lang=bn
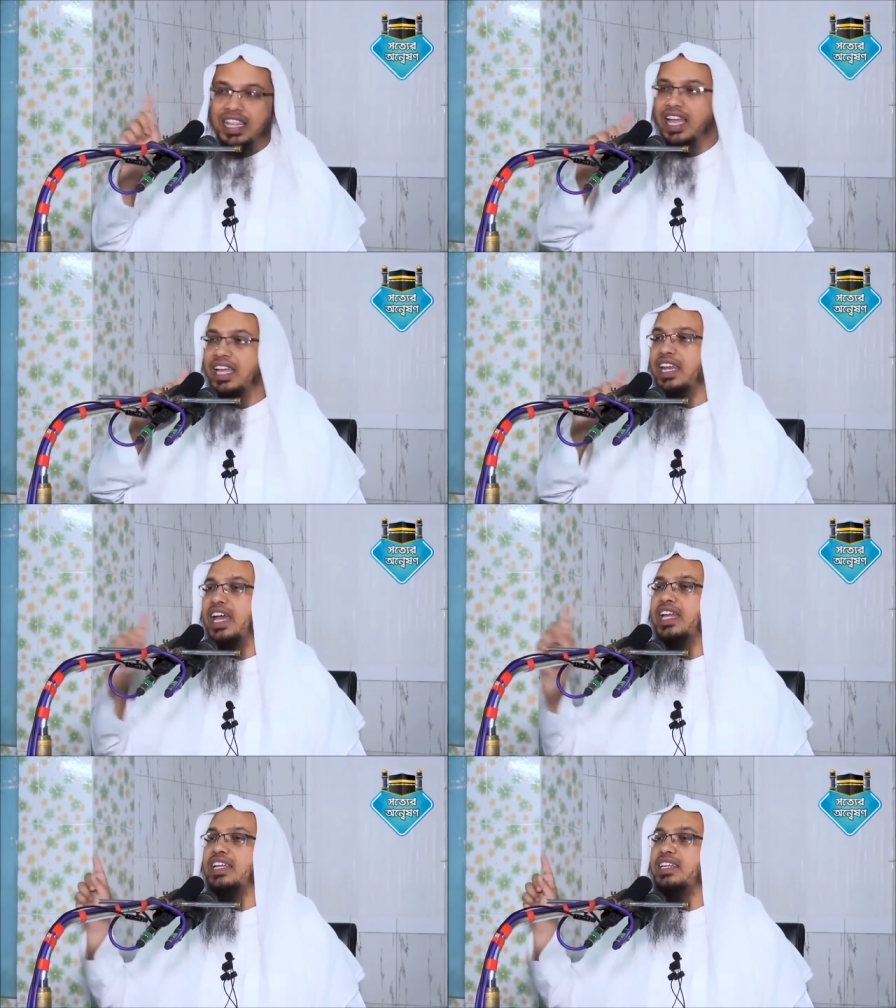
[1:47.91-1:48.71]
দেয়
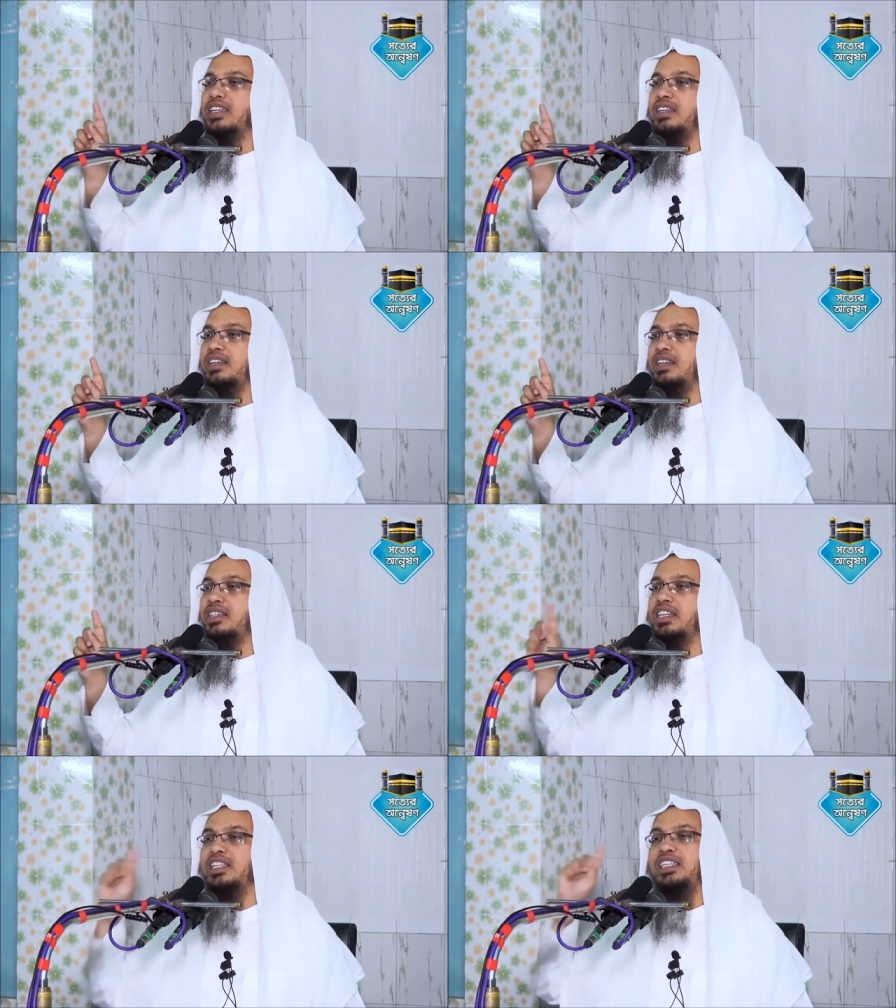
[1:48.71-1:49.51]
নাই
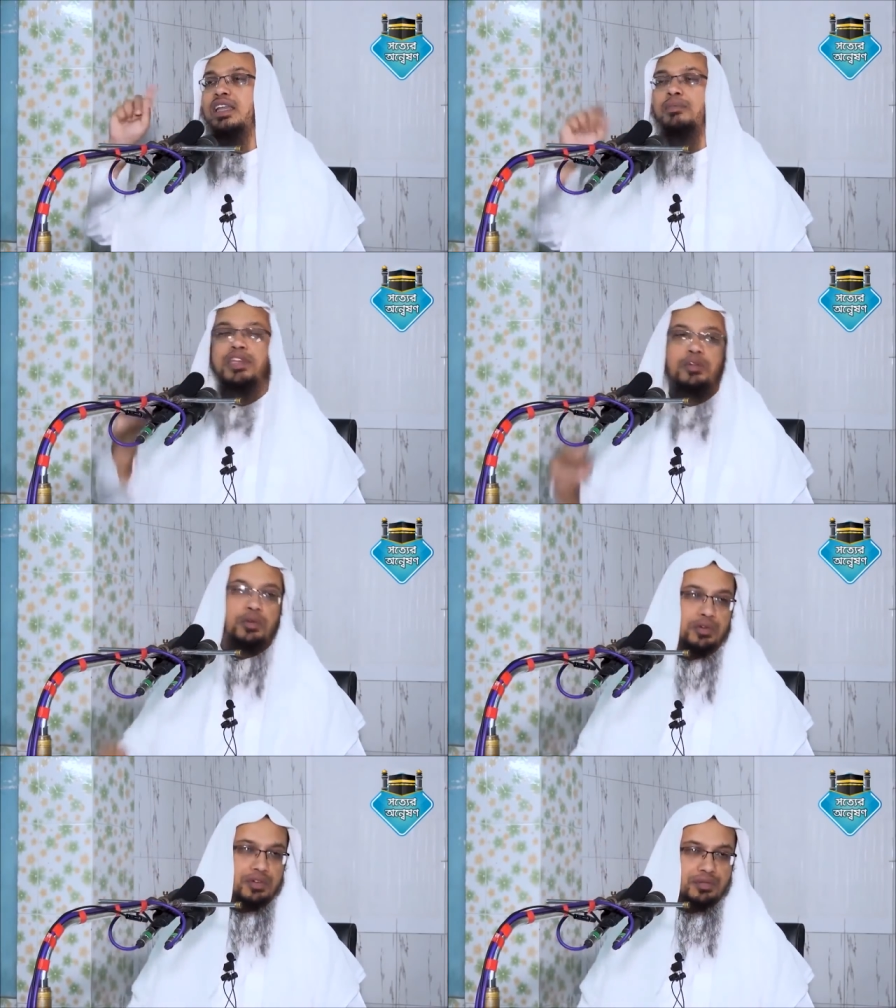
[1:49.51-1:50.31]
সেটা যে নামেই
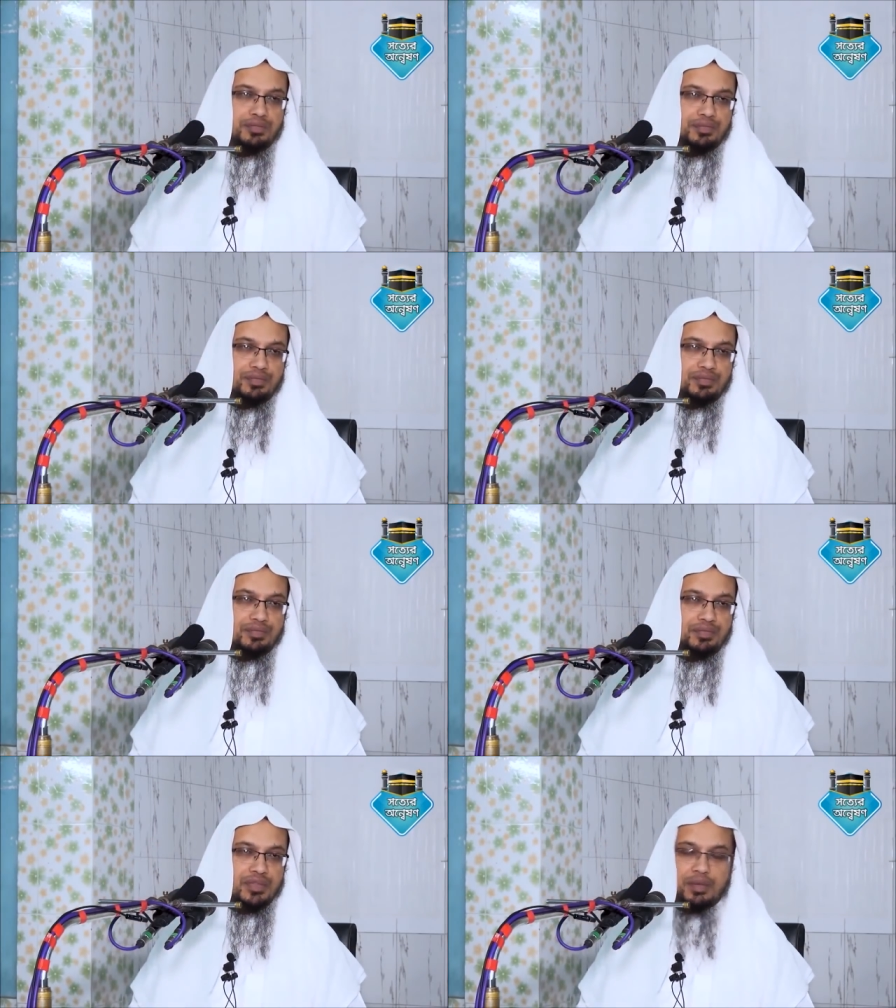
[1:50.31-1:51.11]
হোক
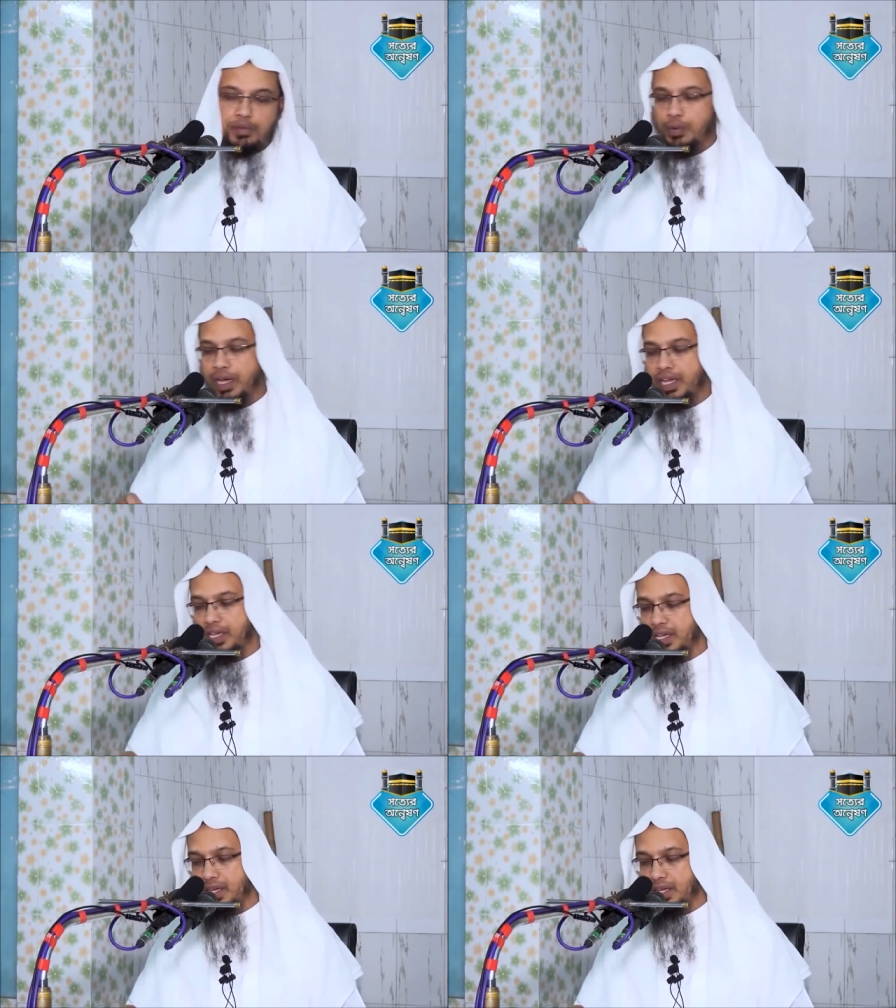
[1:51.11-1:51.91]
প্রিয় ভাই